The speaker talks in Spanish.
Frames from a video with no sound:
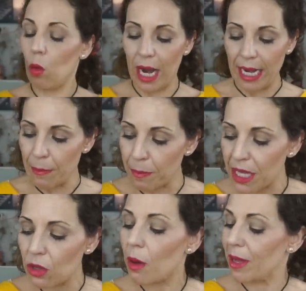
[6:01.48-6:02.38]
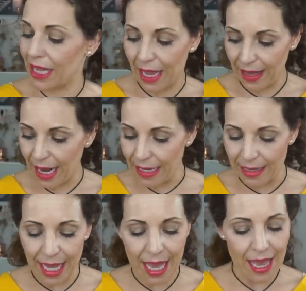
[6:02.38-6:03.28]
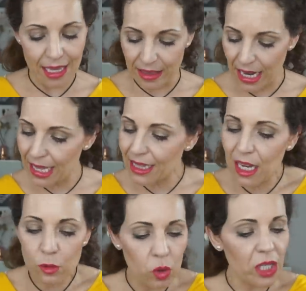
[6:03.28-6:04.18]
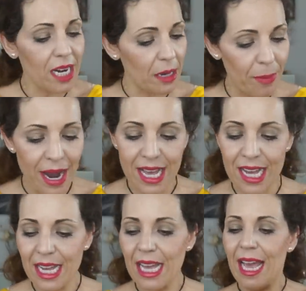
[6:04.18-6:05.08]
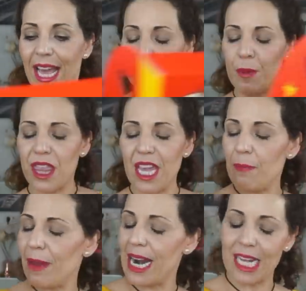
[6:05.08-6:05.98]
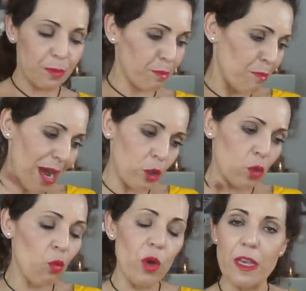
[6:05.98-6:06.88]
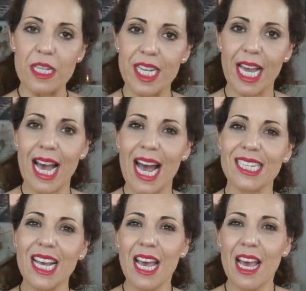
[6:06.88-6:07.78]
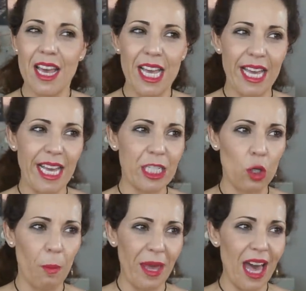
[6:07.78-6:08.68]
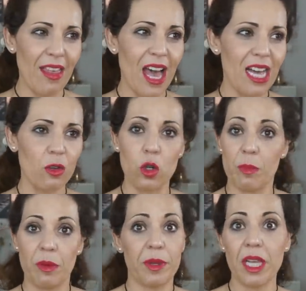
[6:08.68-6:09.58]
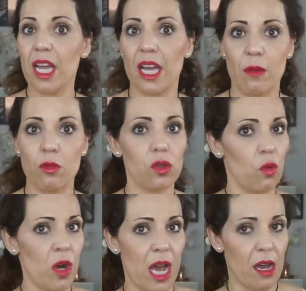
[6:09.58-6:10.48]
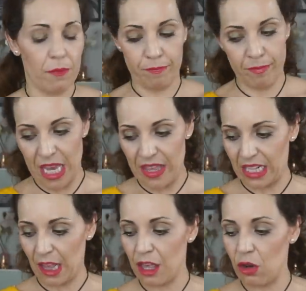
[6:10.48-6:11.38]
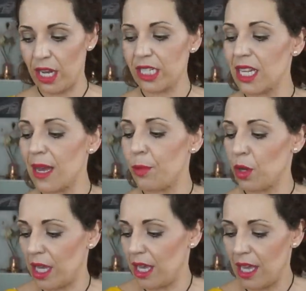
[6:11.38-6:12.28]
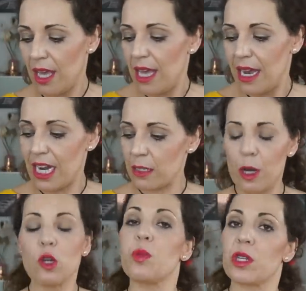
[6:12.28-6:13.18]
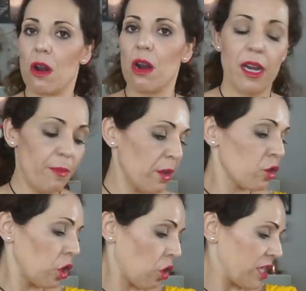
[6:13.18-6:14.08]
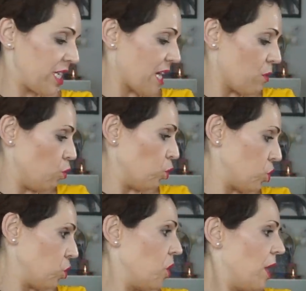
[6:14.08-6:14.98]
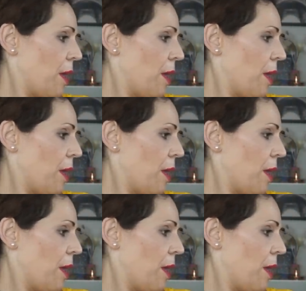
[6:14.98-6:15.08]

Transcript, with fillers: huela limpito, a manteca de karité, hidrata, nutre, repara, especial para las manos muy secas, eh, estropeadas o simplemente que queramos una mm, hidratación extra porque las manos pues ahora en el invierno se nos resecan mucho.